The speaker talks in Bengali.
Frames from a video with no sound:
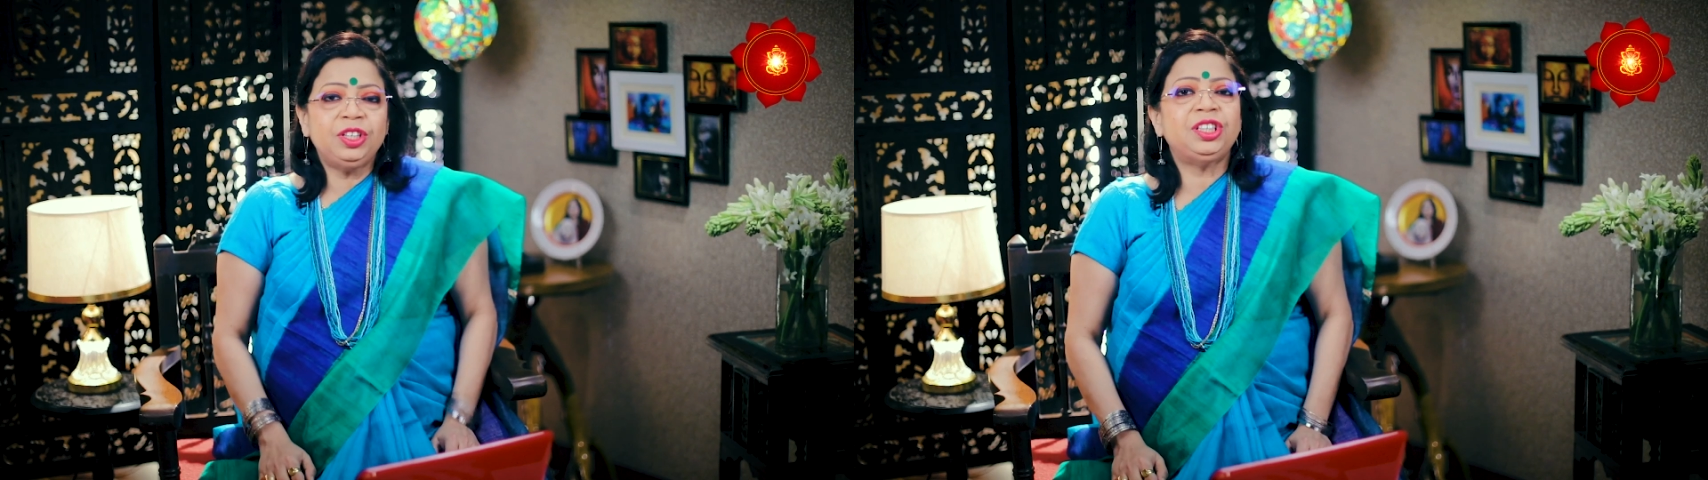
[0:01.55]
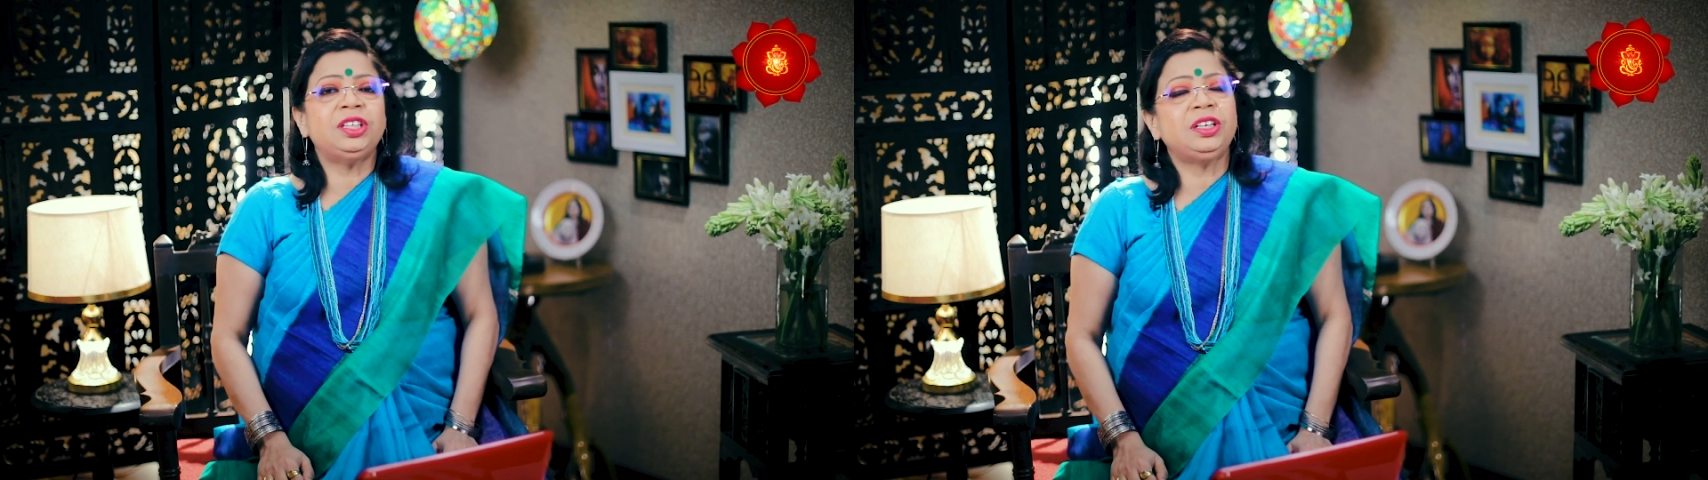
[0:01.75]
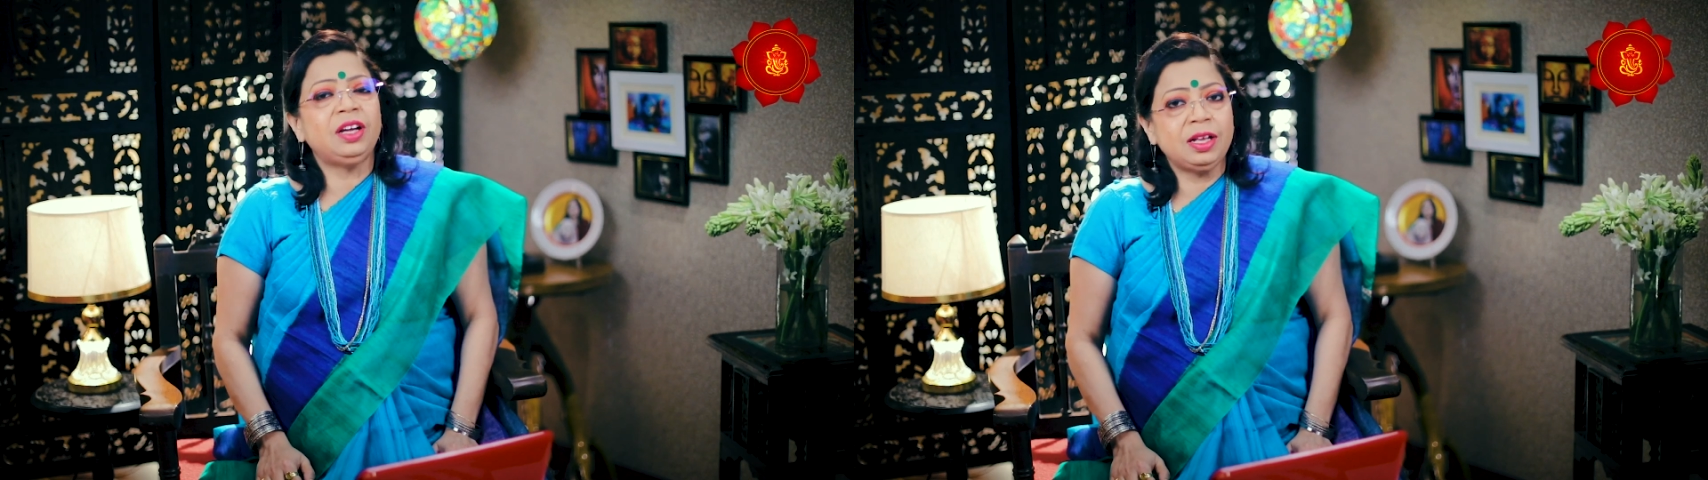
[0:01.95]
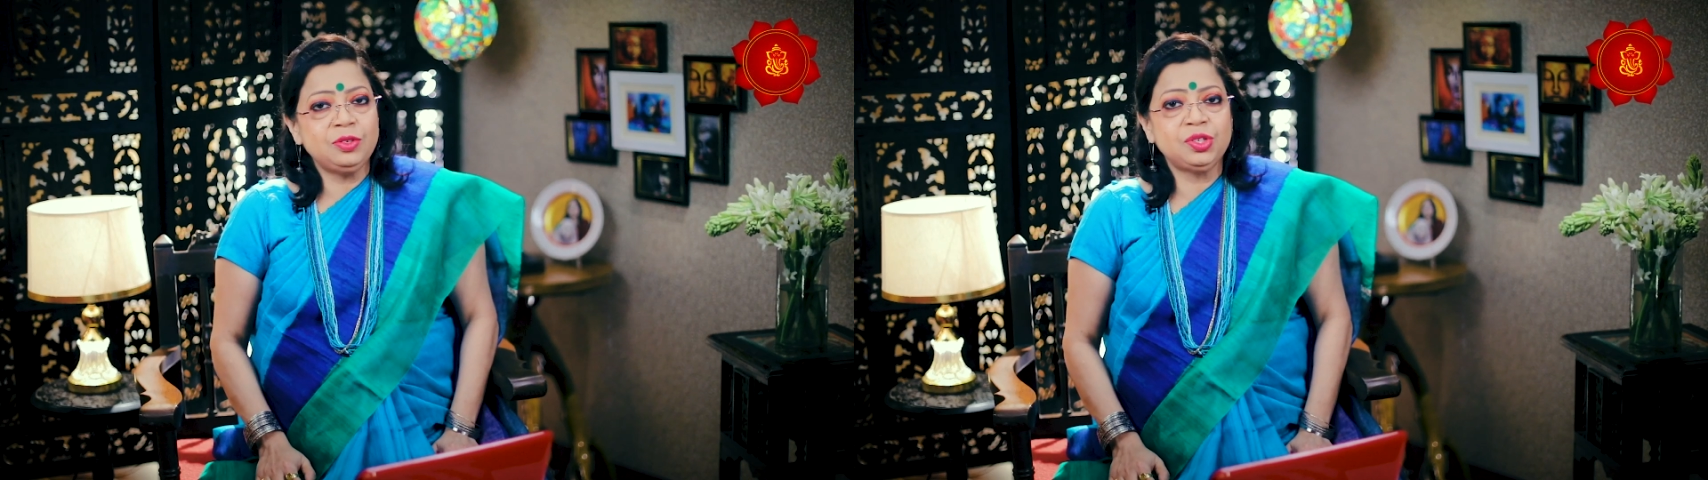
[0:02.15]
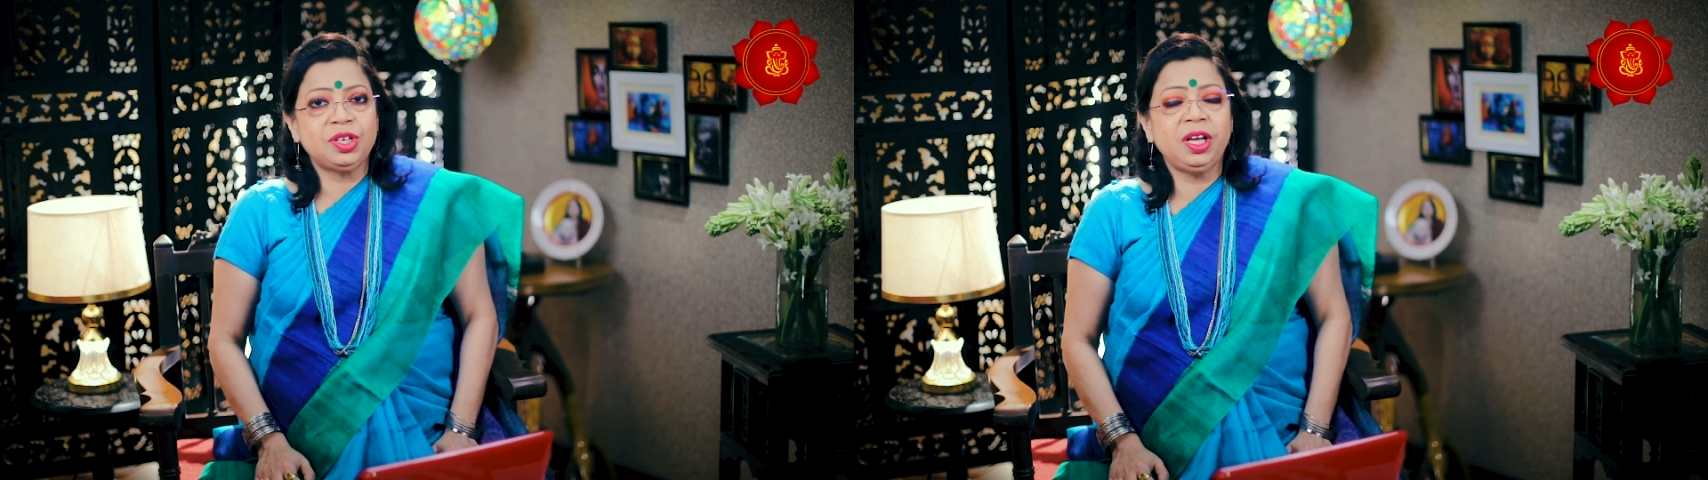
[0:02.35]
গণেশ সাধিকা
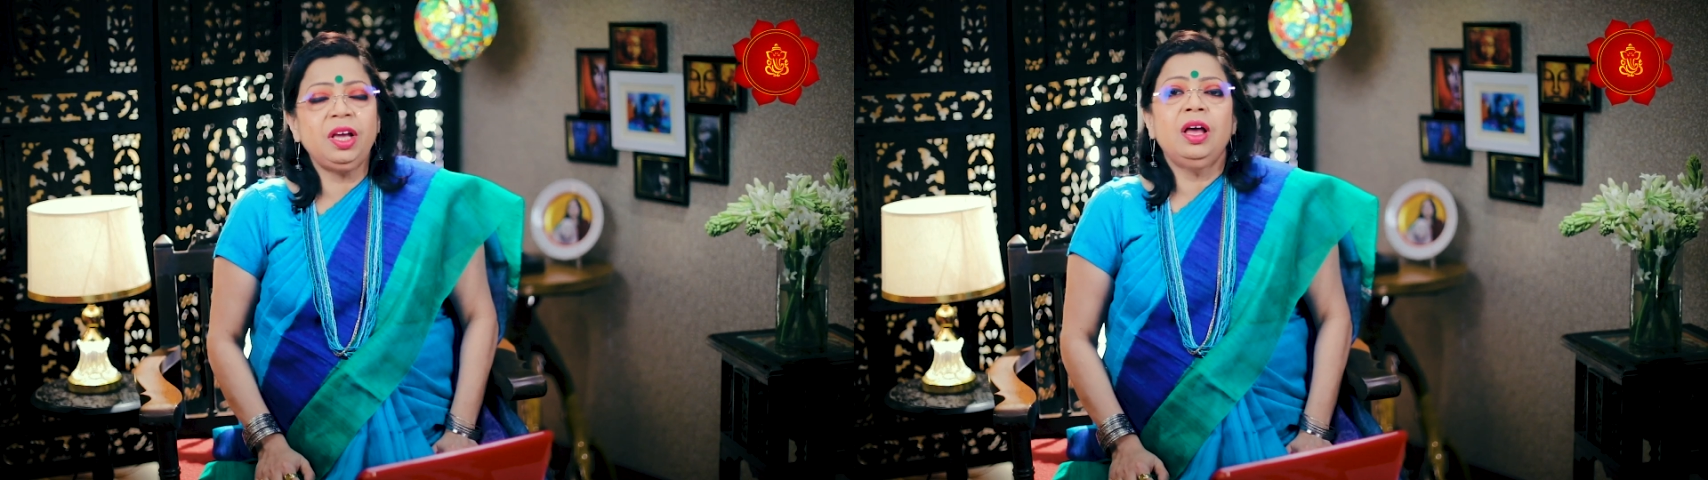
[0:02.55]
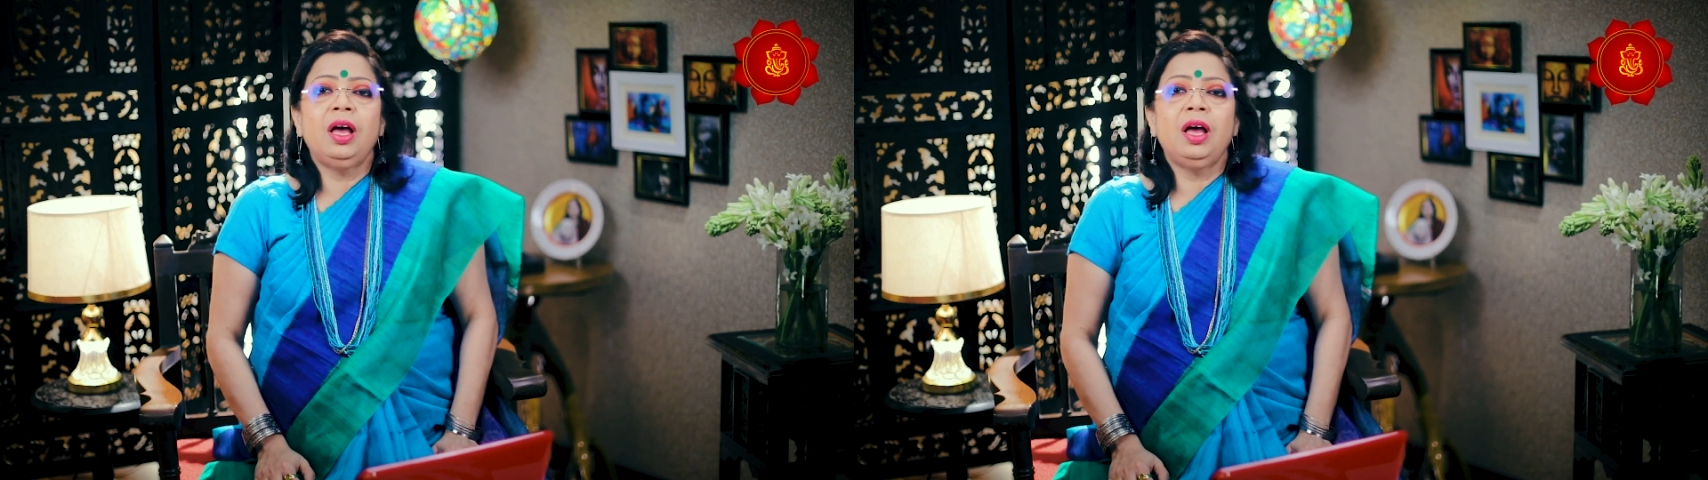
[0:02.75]
রাজশ্রী